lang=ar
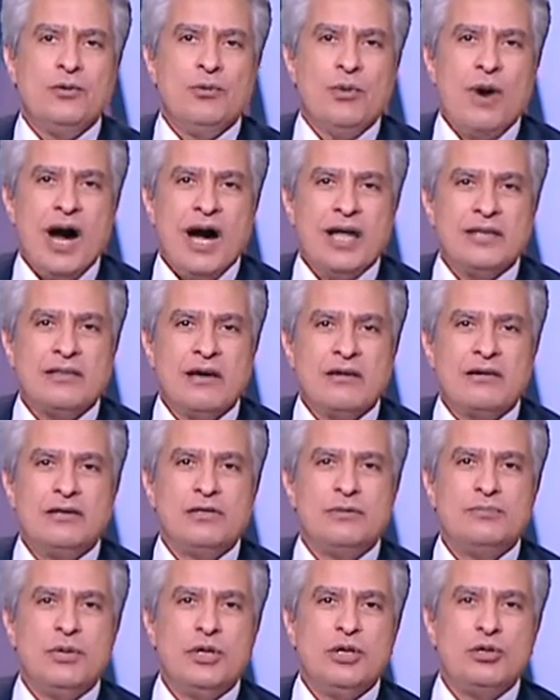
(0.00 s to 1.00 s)

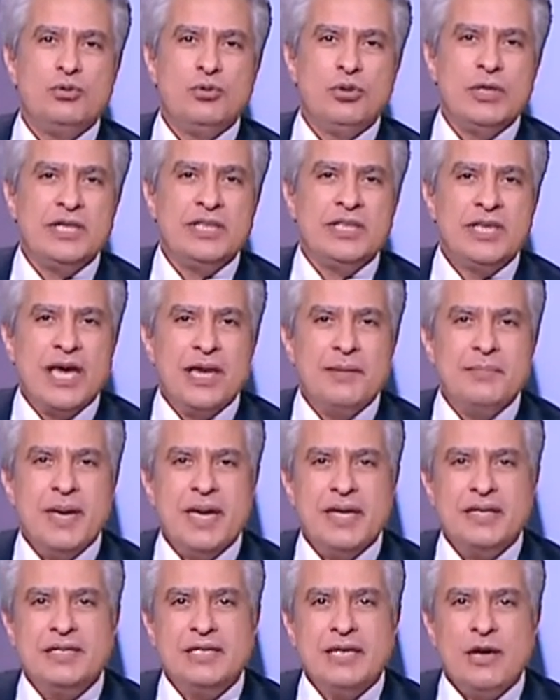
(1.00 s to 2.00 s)
وأعتقد بأنه
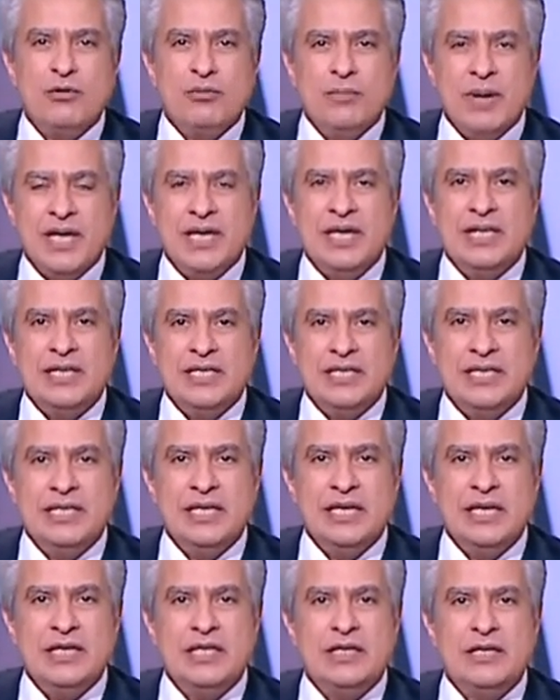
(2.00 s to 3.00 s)
الانتخابات يومي
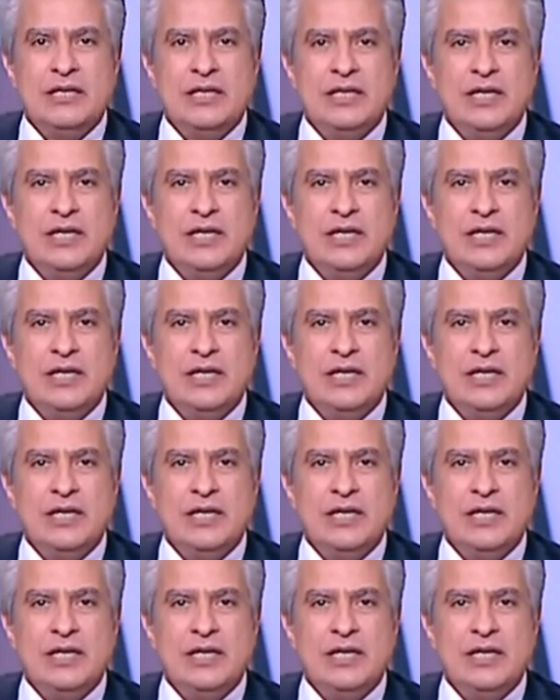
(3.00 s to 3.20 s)
الاثنين